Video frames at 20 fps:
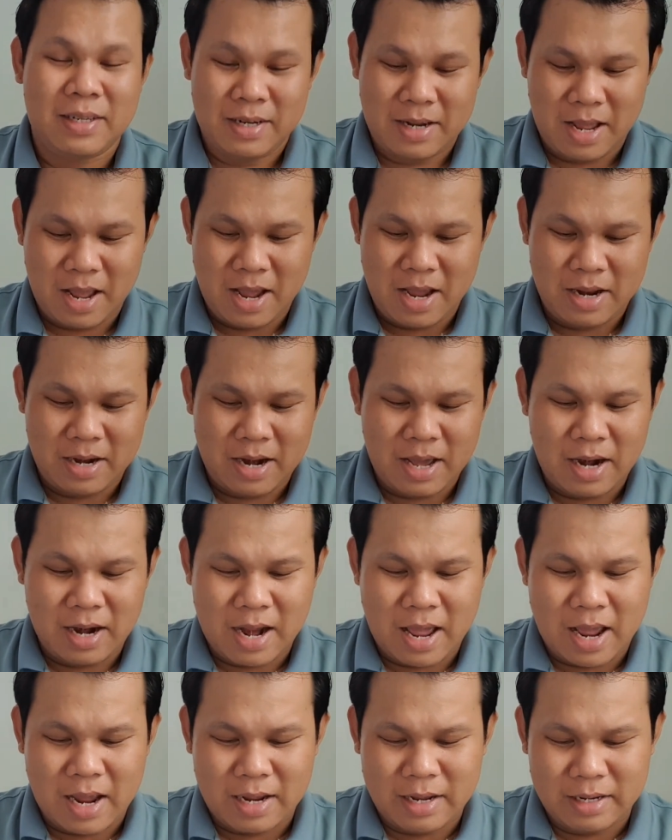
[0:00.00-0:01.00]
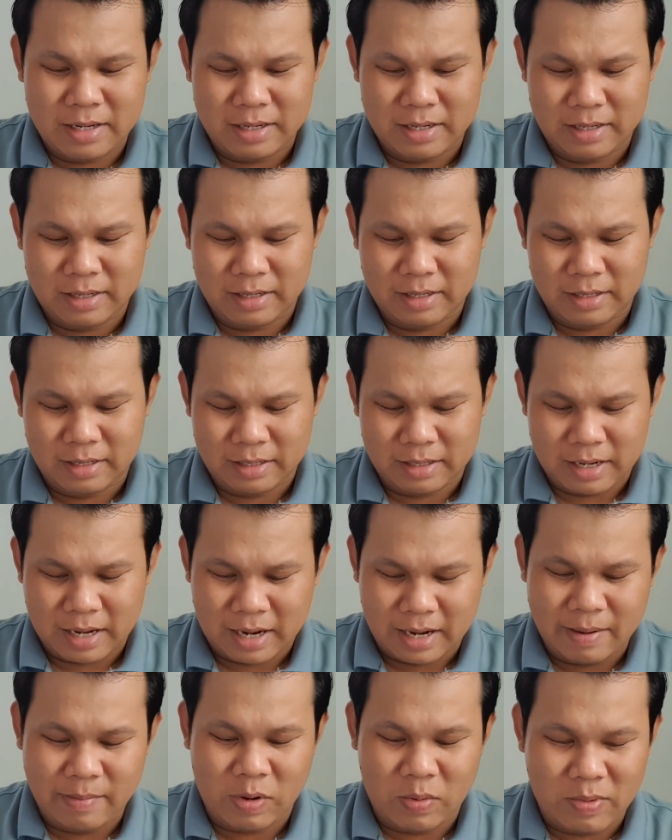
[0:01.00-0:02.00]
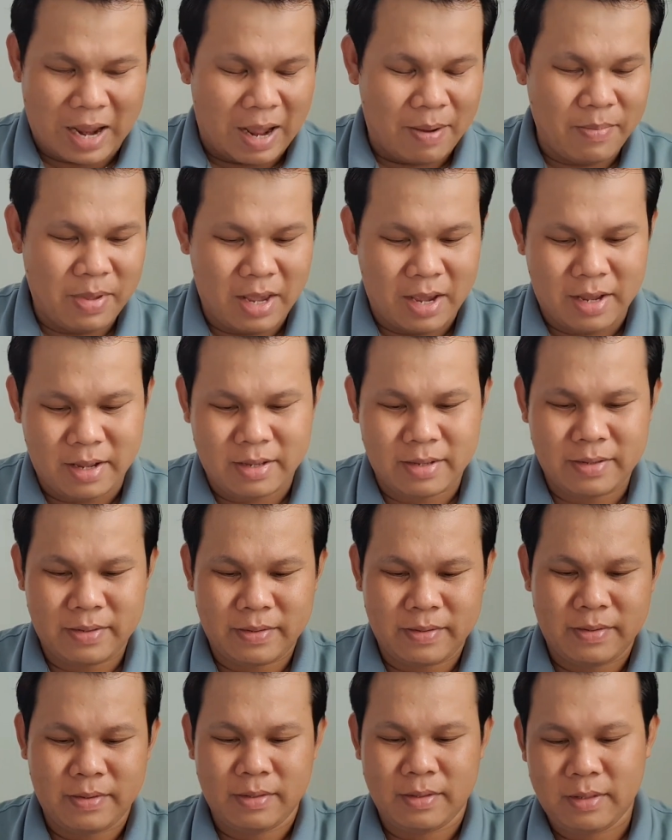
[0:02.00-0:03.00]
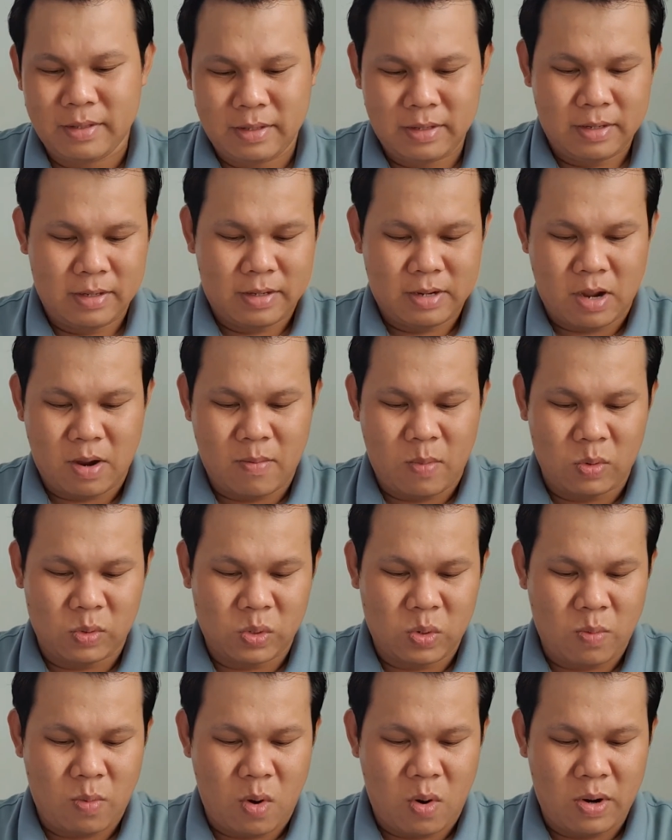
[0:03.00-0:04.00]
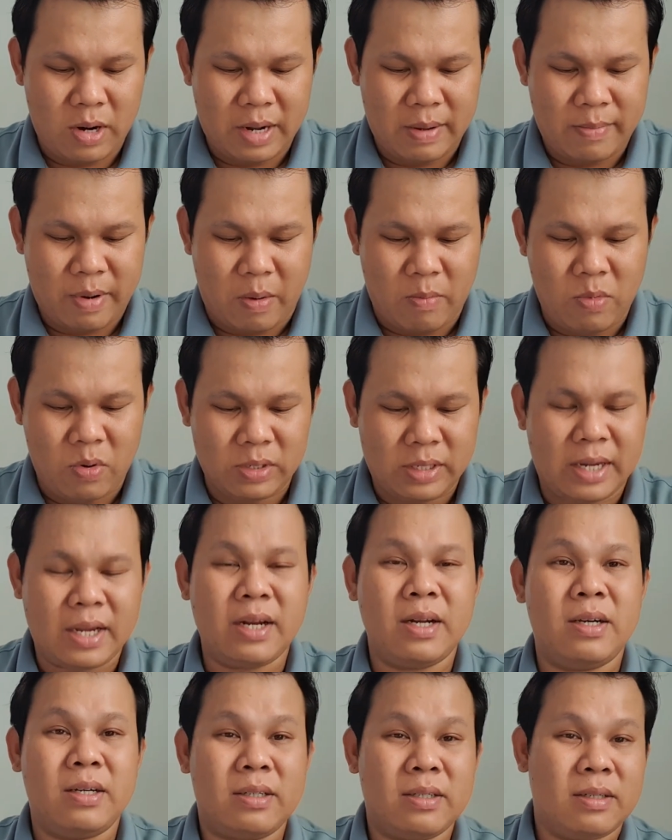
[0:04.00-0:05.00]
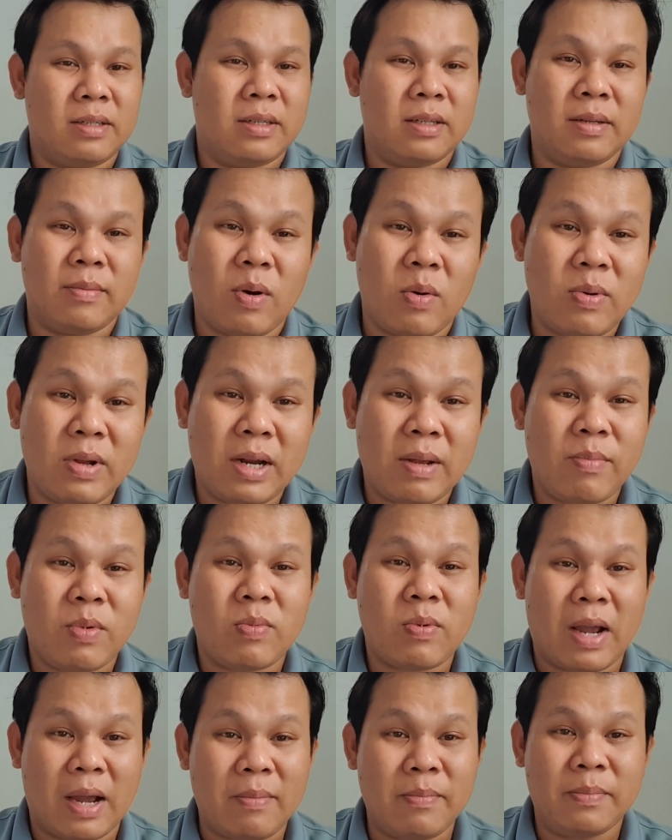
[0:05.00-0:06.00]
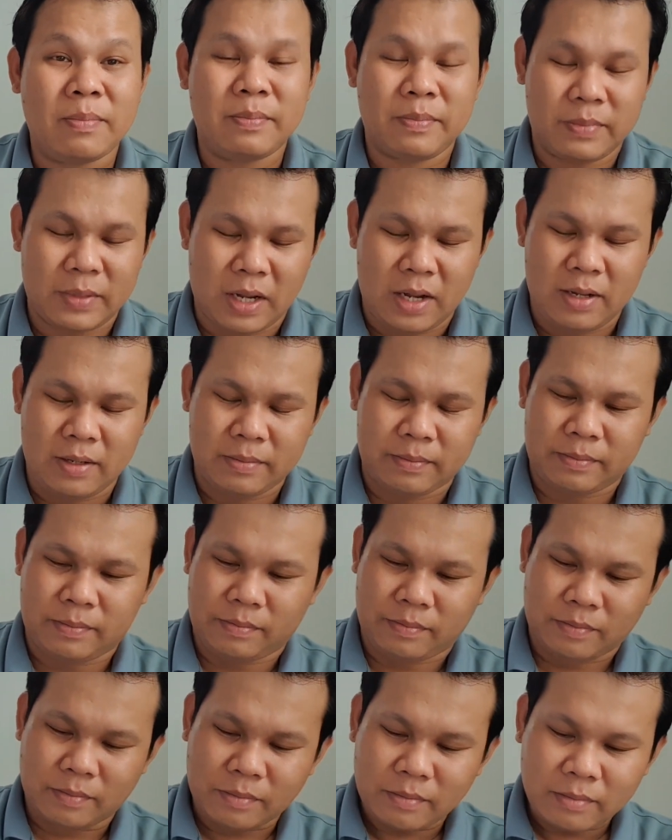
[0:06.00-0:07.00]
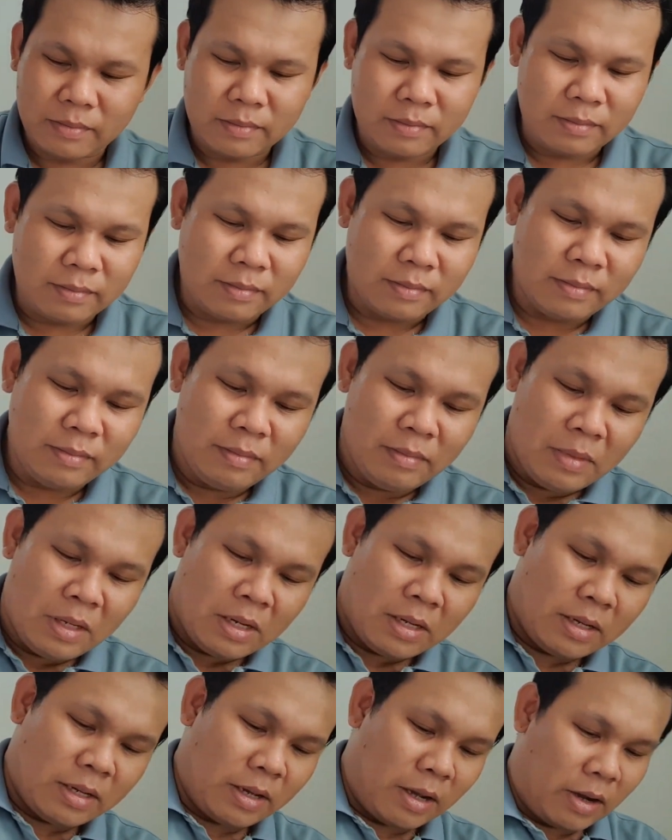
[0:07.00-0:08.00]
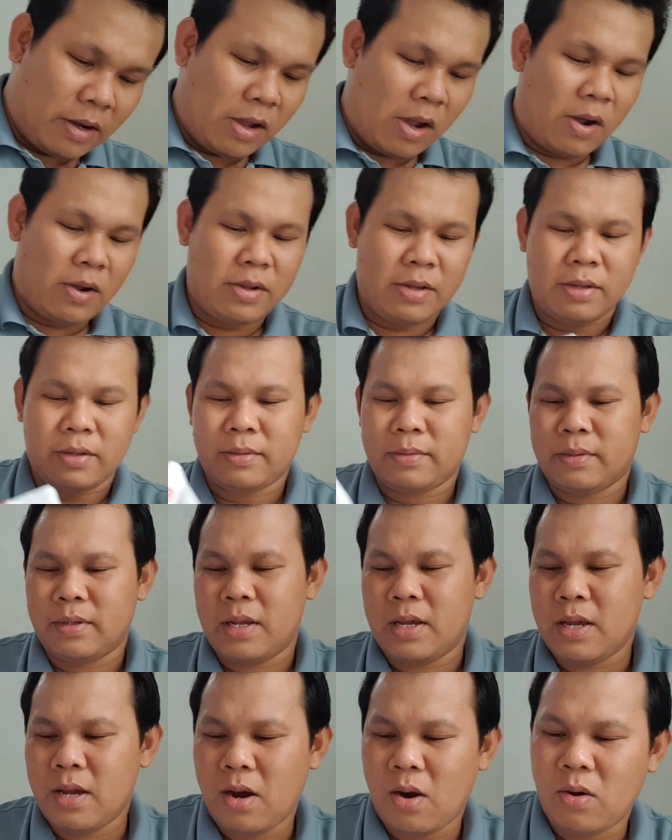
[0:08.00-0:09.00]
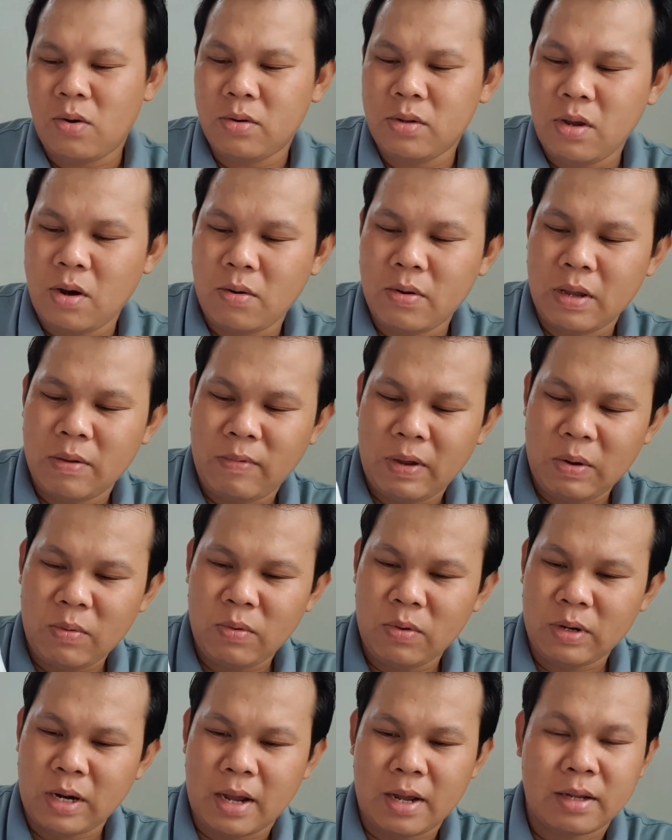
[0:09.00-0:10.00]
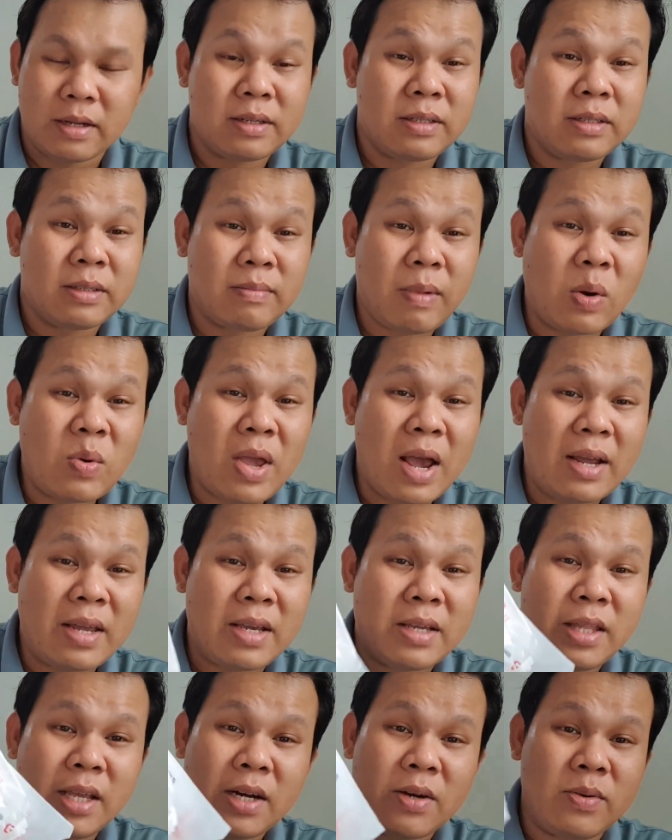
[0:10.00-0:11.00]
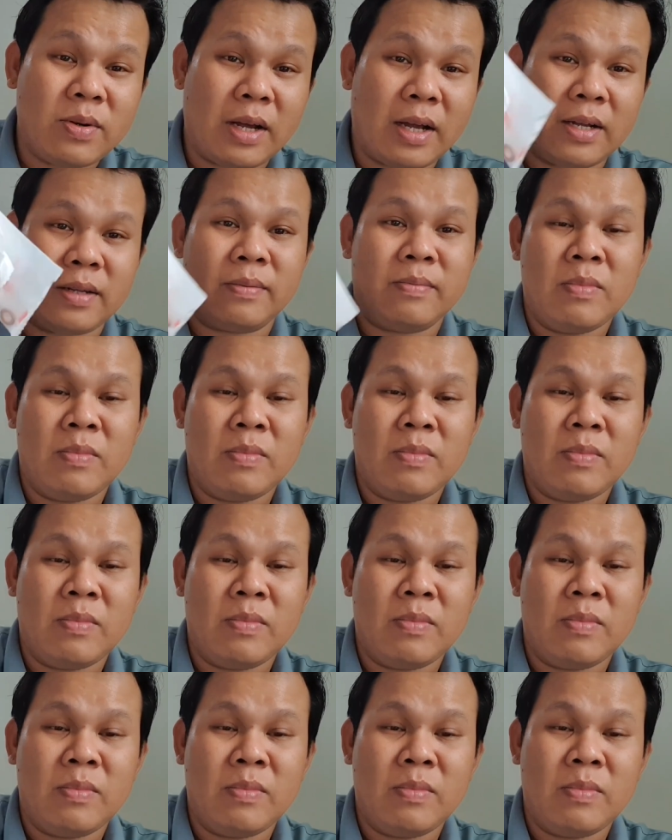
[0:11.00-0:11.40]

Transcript: đó nên là anh em thông cảm nha có một số món em không có xé được thì mong anh em thông cảm đó rồi thôi đi vô vô review luôn nè báo giá chi tiết luôn nè